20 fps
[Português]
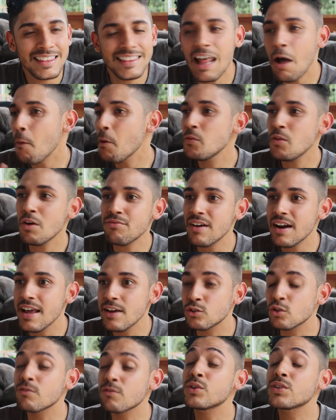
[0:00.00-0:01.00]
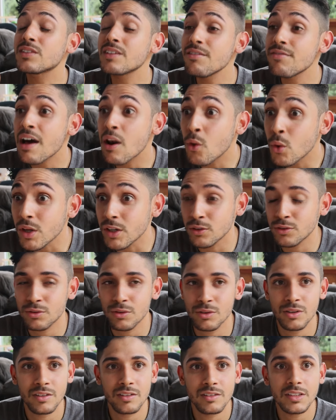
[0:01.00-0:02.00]
Não, eu não falei isso. Você falou
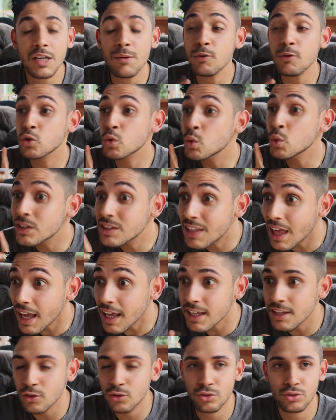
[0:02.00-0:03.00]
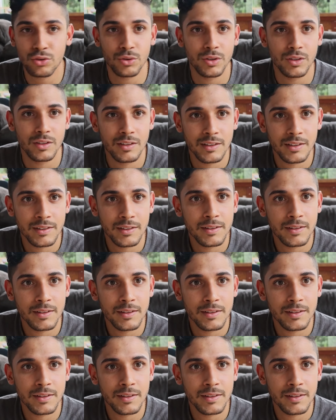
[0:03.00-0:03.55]
isso. Eu escutei isso.